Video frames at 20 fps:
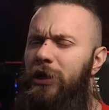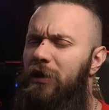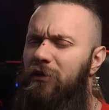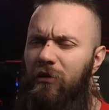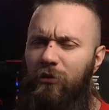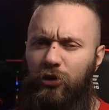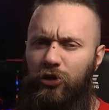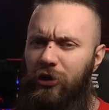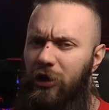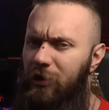Я
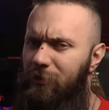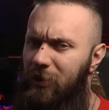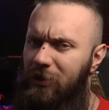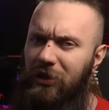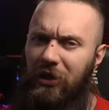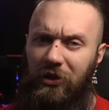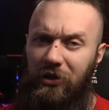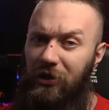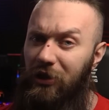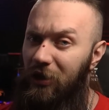вам уже,
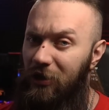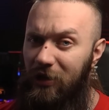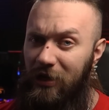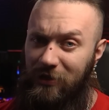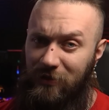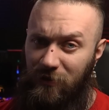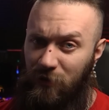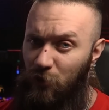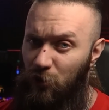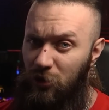ребятки, не
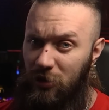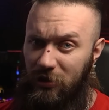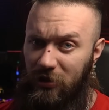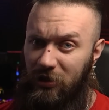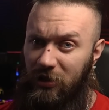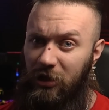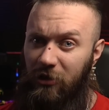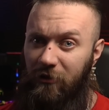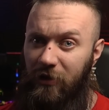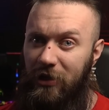раз в
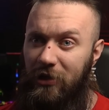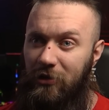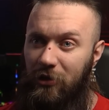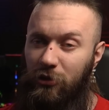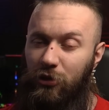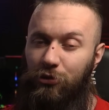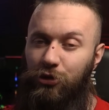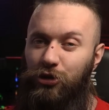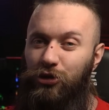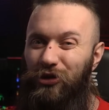сюжетах говорил
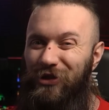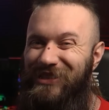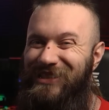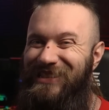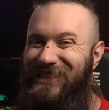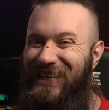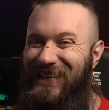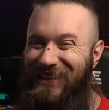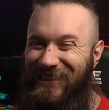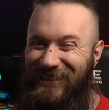о том, что
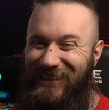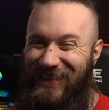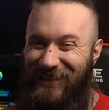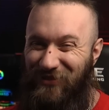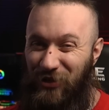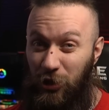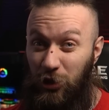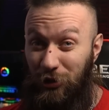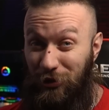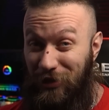цены
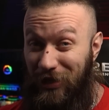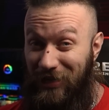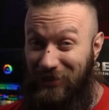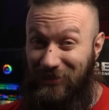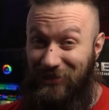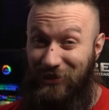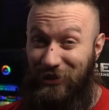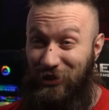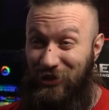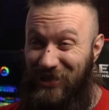на
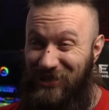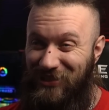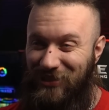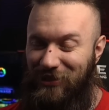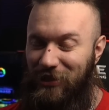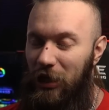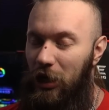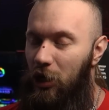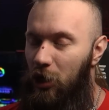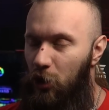видеокарты сейчас
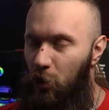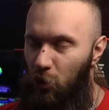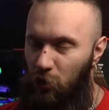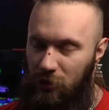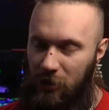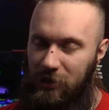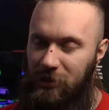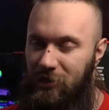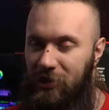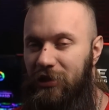это
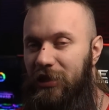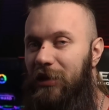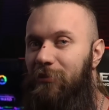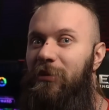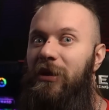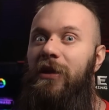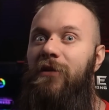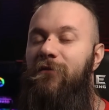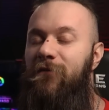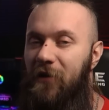лютая
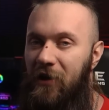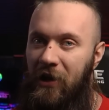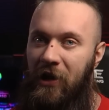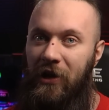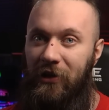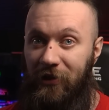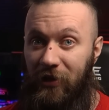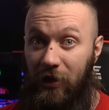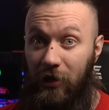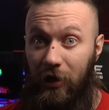садомия в
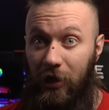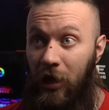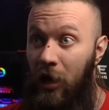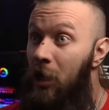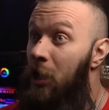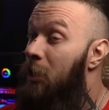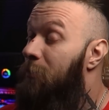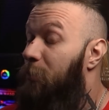канале.